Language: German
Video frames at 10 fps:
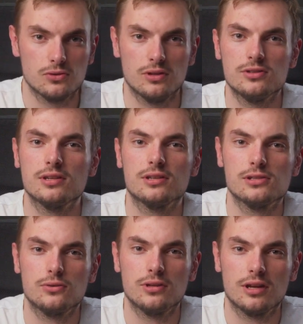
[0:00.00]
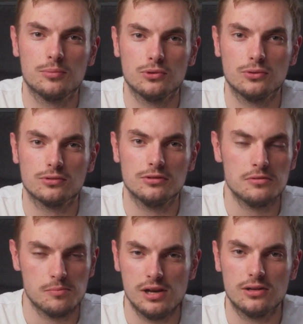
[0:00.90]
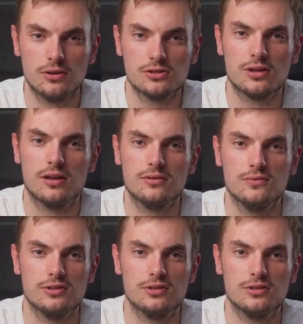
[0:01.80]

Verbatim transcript: sonstigen Teltonika-Produkten, meldet euch gerne.